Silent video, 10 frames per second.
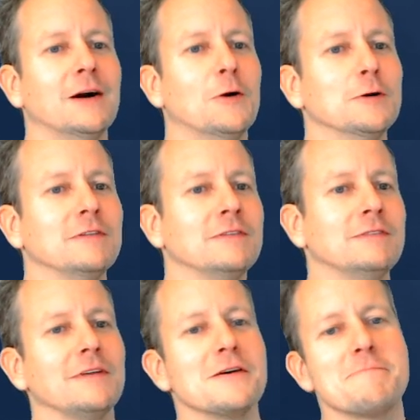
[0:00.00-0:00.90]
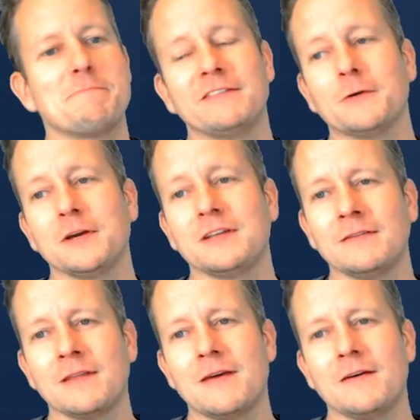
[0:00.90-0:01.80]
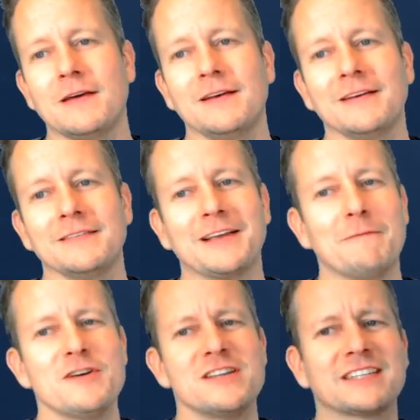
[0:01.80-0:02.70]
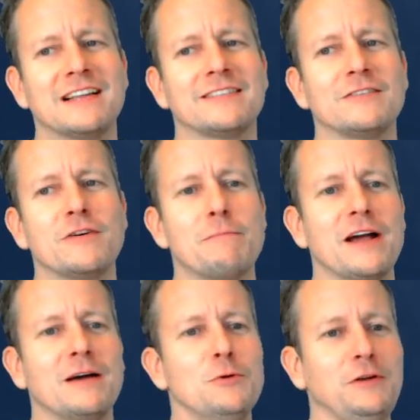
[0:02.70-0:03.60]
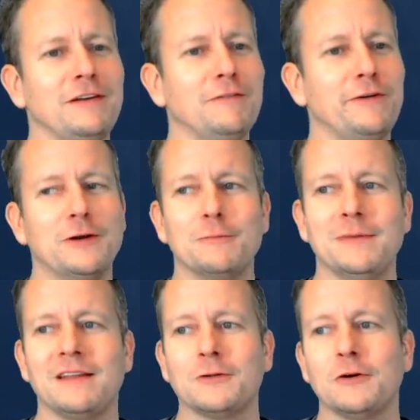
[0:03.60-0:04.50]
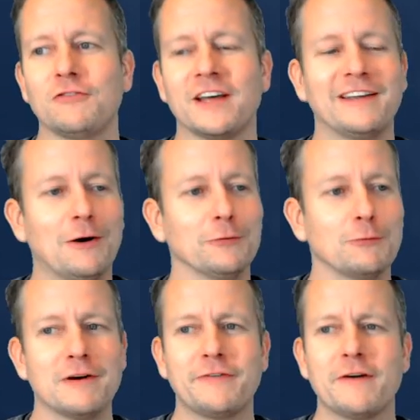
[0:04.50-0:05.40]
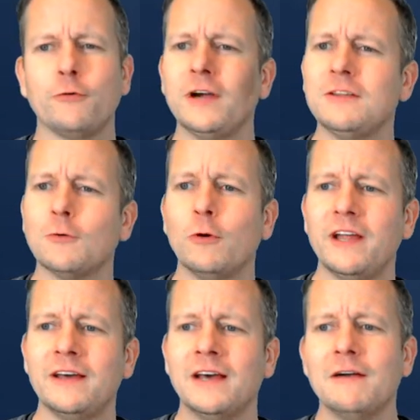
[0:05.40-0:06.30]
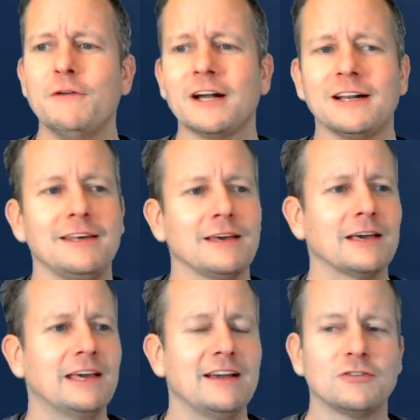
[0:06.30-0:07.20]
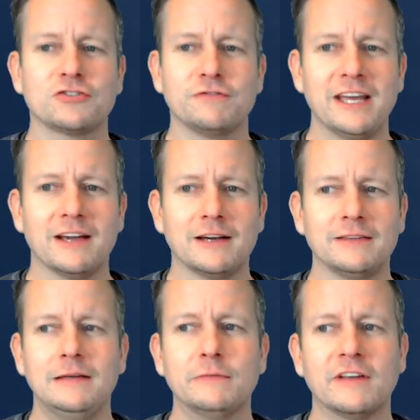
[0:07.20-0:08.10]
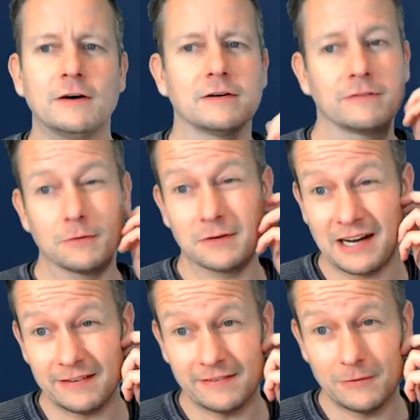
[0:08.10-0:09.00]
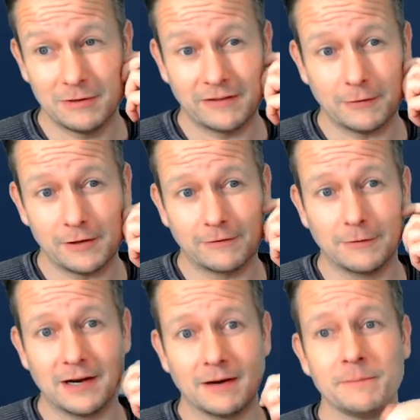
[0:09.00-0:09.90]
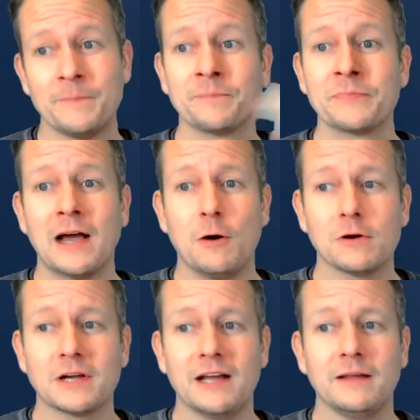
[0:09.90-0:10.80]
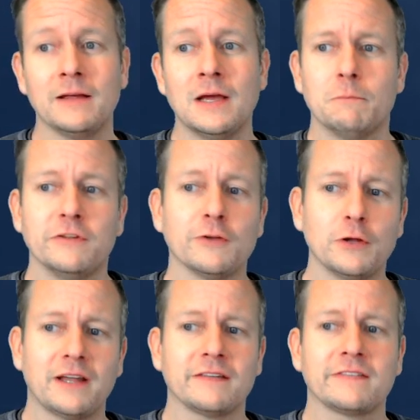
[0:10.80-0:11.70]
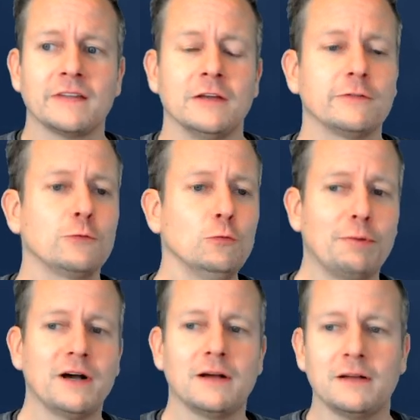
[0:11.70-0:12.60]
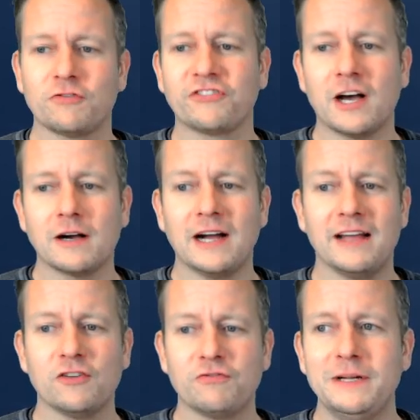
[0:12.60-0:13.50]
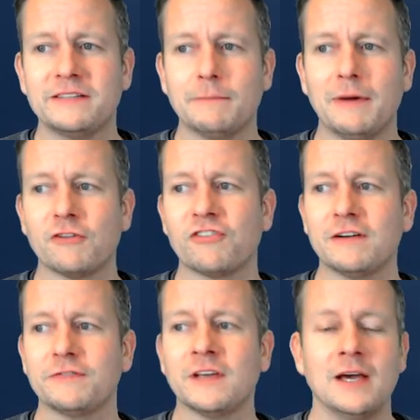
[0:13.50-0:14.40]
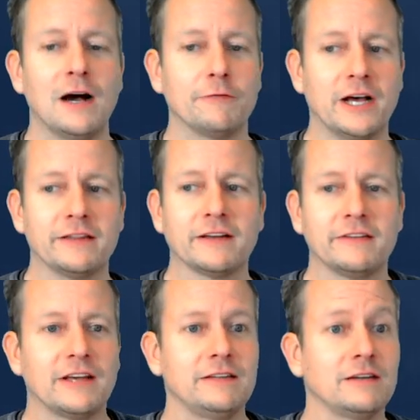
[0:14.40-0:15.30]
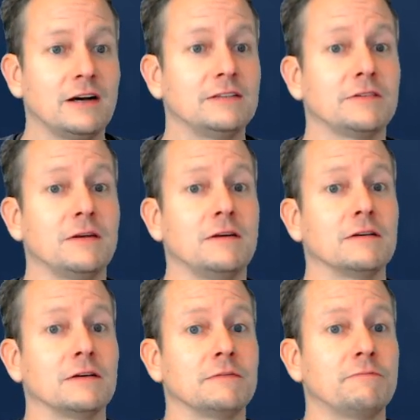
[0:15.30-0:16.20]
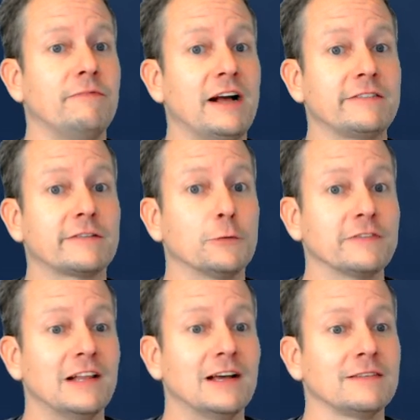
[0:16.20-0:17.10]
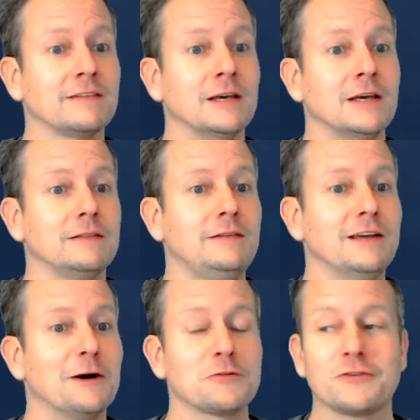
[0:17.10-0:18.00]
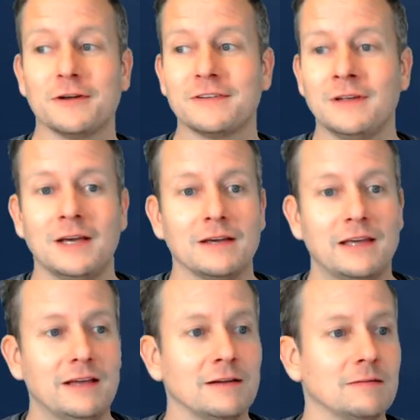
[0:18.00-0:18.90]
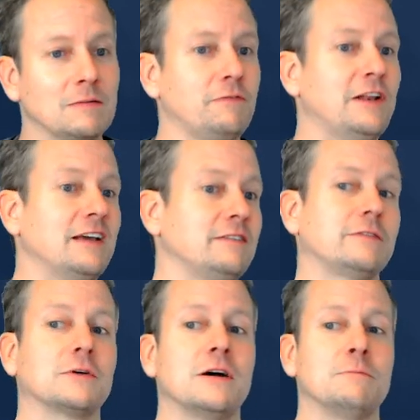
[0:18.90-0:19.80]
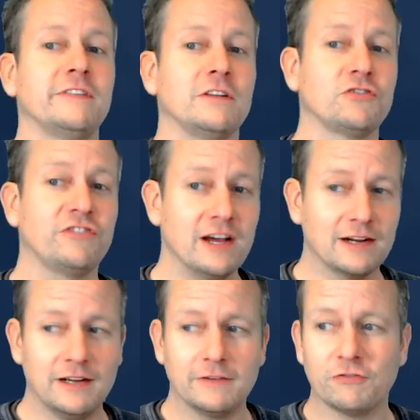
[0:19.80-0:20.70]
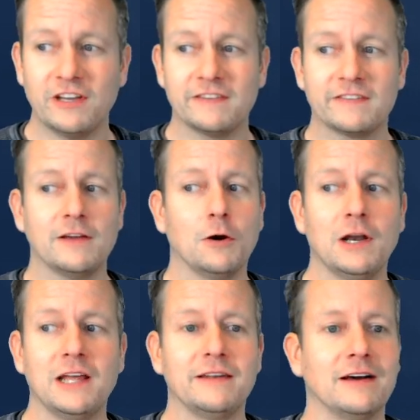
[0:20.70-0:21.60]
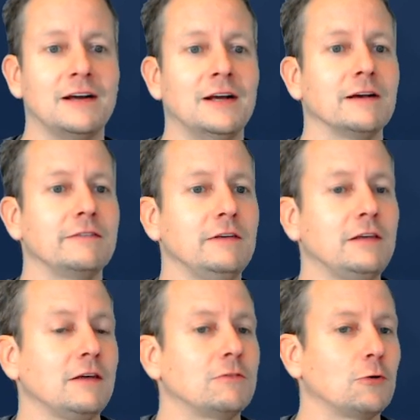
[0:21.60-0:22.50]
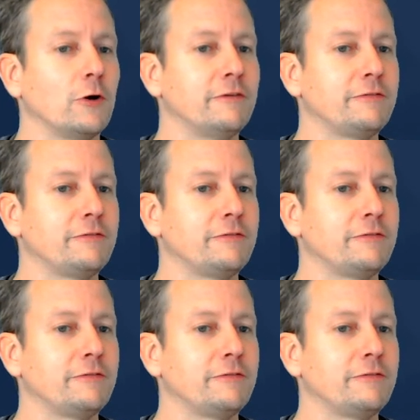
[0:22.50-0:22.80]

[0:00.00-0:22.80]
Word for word: Und äh, bei solchen, äh, da haben wir das klassische Bayern München-Phänomen. Deutschland haushoher Favorit, ohne wirklich gegen schwächere Teams auch so krass überzeugt zu haben. Auch keine besonders super stark eingespielte Mannschaft. Auf der anderen mhm. Seite halt äh, Weißrussland, die auch schon gegen vielleicht sogar ein bisschen bisschen stärker einzuschätzende Holländer sich teuer